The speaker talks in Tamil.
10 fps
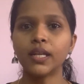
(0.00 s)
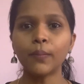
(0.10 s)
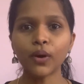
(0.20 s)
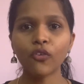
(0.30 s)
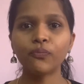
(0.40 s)

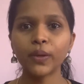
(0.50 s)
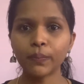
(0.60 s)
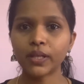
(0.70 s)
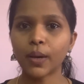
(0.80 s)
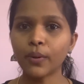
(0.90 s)
நம்பர் ஆஃப்
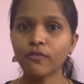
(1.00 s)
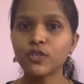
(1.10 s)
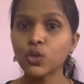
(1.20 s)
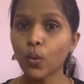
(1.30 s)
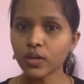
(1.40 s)
பீப்புள் நம்பர்
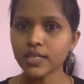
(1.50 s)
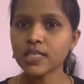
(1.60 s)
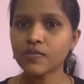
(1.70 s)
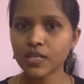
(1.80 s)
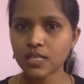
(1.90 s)
ஆஃப்
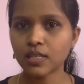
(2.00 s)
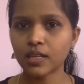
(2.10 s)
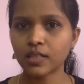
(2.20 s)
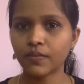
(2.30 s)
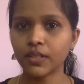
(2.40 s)
சோல்ஜர்ஸ்
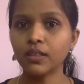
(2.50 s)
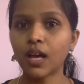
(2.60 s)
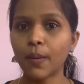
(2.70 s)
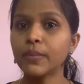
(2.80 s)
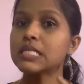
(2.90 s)
வச்சுருக்கிறதுல வந்து
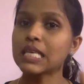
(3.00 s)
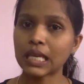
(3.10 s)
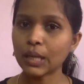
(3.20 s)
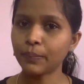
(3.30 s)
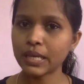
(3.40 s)
நாம்
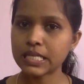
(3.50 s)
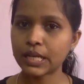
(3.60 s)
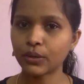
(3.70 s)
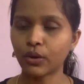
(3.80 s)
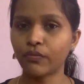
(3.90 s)
செகண்ட்
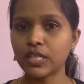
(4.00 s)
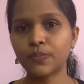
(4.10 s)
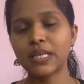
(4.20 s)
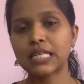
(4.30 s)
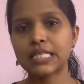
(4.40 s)
பிளேஸில் இருக்கிறோம்
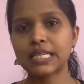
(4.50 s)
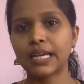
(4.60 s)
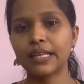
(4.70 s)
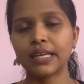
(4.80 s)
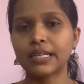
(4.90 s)
ஃபஸ்ட் பிளேஸில்
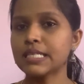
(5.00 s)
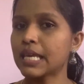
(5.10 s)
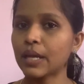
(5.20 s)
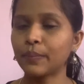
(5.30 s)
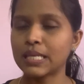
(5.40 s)
சைனா இருக்குது
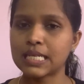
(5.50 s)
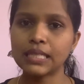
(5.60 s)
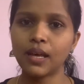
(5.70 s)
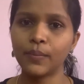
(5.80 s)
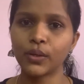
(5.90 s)
செகண்ட்
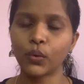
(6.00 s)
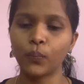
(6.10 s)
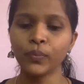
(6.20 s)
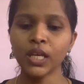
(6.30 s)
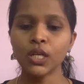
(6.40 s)
பிளேஸில் நாம்
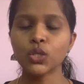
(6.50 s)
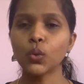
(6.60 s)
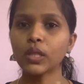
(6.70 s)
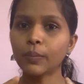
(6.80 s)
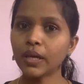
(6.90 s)
இருக்கோம்
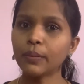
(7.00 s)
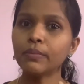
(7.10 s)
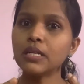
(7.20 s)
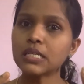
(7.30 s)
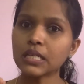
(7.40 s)
ஸோ இந்த மாதிரி
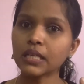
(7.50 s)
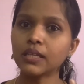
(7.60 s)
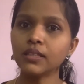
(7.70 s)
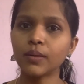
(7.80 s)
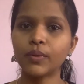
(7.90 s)

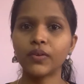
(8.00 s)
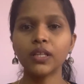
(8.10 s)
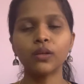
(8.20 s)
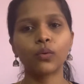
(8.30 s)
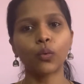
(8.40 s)
மிலிட்ரிக்கு நம்ம
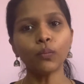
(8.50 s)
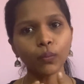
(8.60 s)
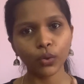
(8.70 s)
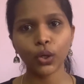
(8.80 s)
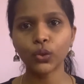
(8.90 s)
வந்து ரொம்ப
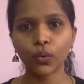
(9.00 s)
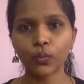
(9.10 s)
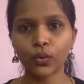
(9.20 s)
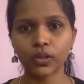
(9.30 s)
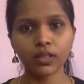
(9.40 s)

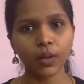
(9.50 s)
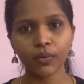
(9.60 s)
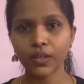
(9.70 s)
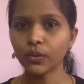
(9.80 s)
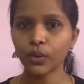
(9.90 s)
முக்கியத்துவம் கொடுத்து
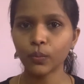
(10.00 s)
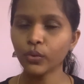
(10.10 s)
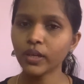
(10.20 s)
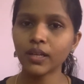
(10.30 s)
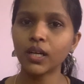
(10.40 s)
நம்ம வந்து ஒரு
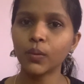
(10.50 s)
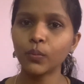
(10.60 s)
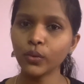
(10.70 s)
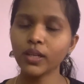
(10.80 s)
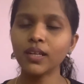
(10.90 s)
முன்
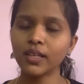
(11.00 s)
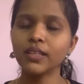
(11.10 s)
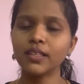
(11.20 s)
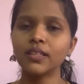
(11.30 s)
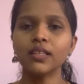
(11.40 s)

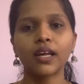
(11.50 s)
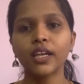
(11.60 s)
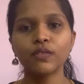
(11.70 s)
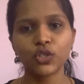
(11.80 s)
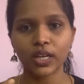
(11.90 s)
முன்னாடி நின்று
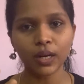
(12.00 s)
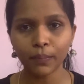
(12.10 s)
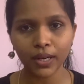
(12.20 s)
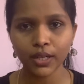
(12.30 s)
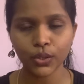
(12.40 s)
நிறைய
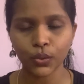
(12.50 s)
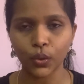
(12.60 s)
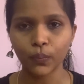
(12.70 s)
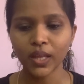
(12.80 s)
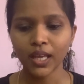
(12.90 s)
விஷயங்கள்
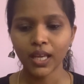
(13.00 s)
பண்ணிகிட்ருக்கோம்